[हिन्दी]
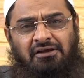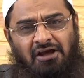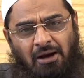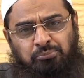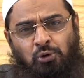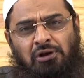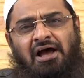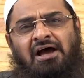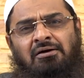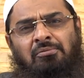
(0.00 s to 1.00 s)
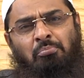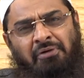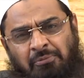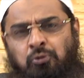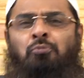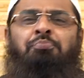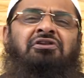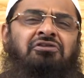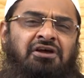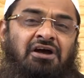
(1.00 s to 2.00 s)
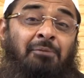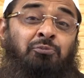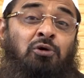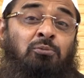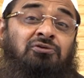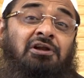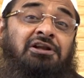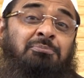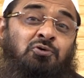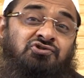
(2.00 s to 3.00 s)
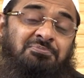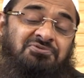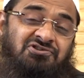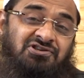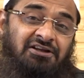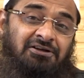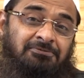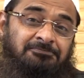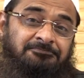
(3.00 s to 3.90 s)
कि अब्दुल्ला महबूब भी थे अब्दुल मुत्तलिब को सबसे ज़्यादा